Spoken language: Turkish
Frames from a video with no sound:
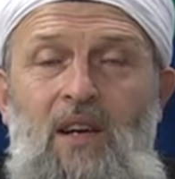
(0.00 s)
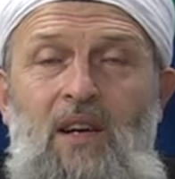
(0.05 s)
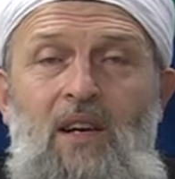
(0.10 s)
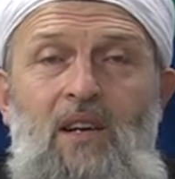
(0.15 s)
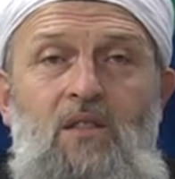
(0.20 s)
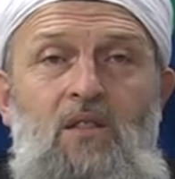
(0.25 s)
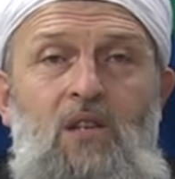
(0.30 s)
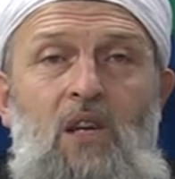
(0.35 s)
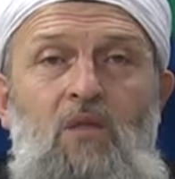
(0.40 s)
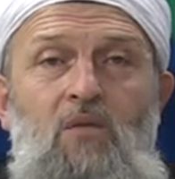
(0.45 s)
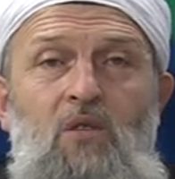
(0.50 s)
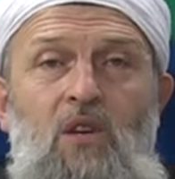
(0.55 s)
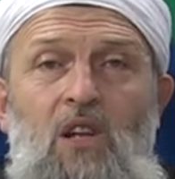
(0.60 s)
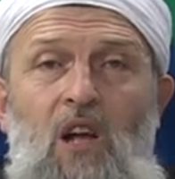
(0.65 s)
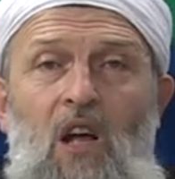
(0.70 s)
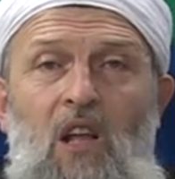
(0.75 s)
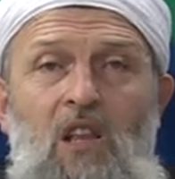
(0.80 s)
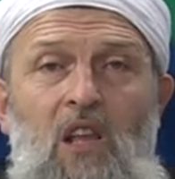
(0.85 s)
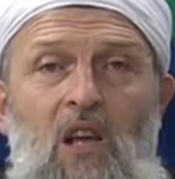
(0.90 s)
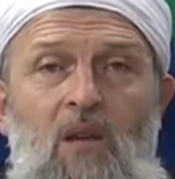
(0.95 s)
Sevgili
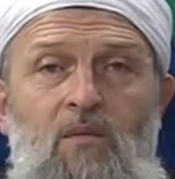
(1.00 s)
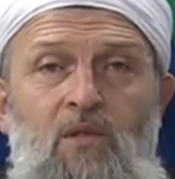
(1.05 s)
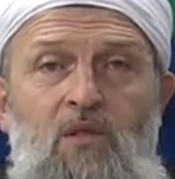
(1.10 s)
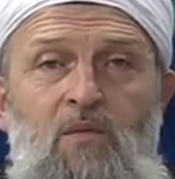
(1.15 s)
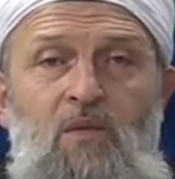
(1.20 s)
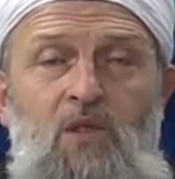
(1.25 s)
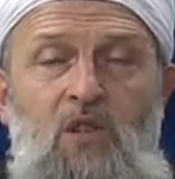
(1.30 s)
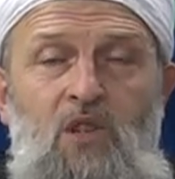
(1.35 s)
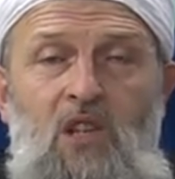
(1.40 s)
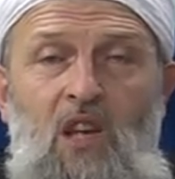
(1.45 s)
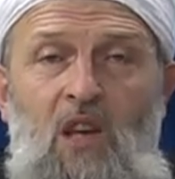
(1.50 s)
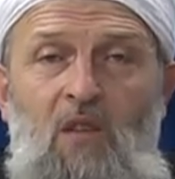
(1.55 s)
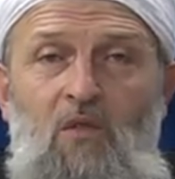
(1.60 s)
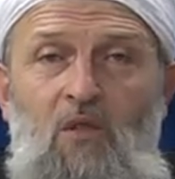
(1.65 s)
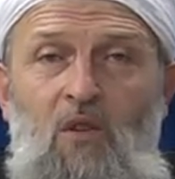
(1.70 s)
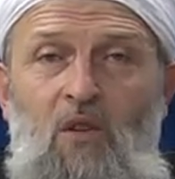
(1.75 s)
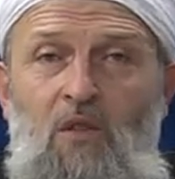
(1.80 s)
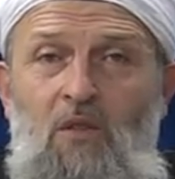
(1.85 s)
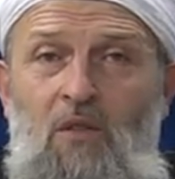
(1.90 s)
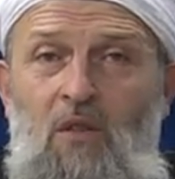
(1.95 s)
Allah'ımız bizi
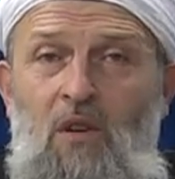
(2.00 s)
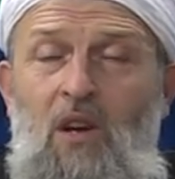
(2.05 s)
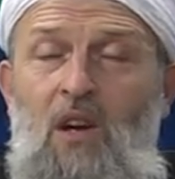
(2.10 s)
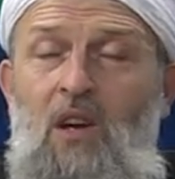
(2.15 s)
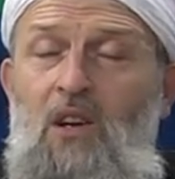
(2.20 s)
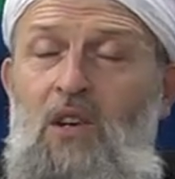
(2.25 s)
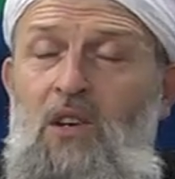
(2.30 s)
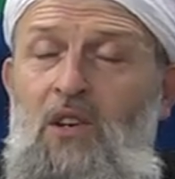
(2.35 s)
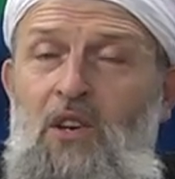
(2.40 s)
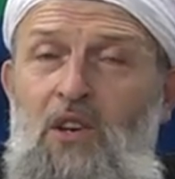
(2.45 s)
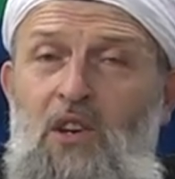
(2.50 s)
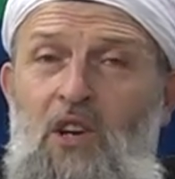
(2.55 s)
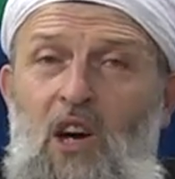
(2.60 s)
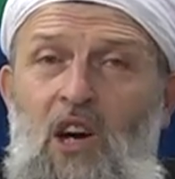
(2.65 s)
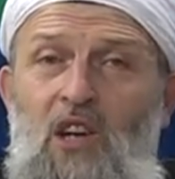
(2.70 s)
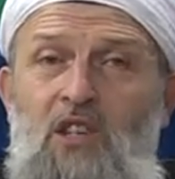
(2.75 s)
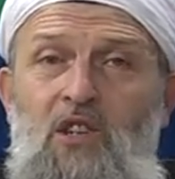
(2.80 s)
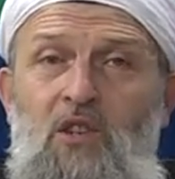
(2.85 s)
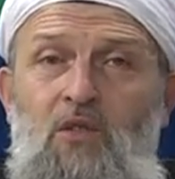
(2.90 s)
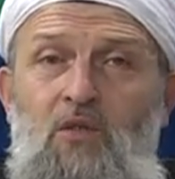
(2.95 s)
seviyor,
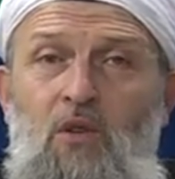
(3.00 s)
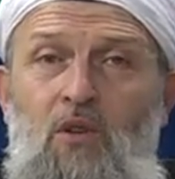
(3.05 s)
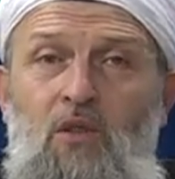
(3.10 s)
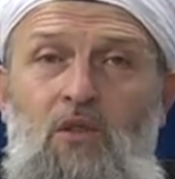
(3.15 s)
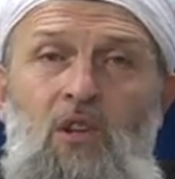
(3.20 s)
ikaz ediyor.